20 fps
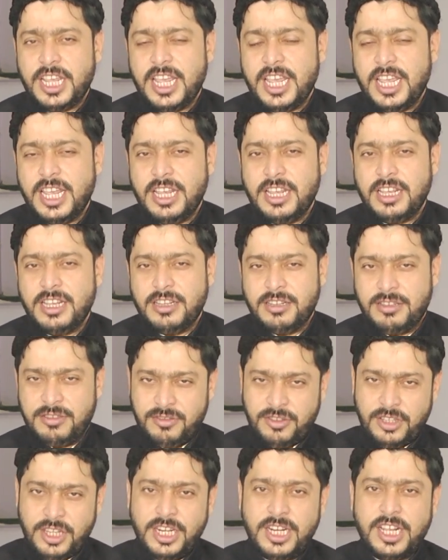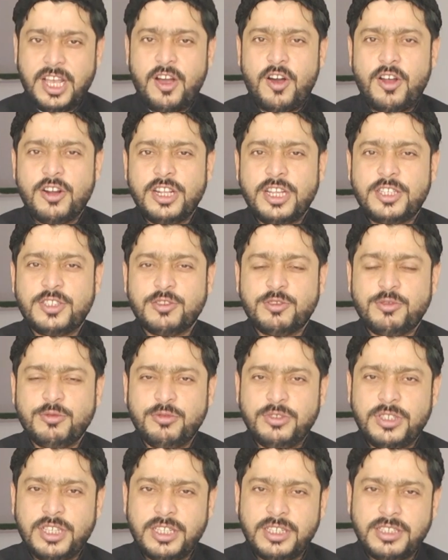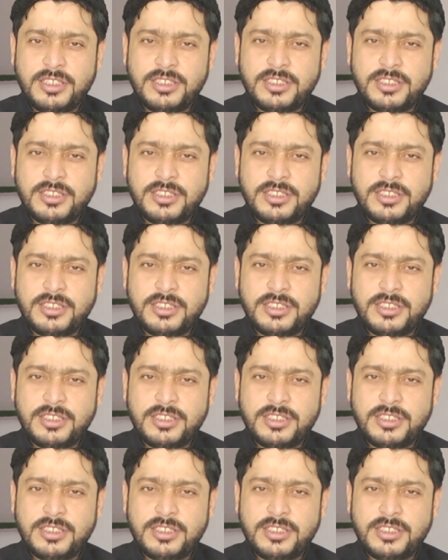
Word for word: के दीन का और एक सतून है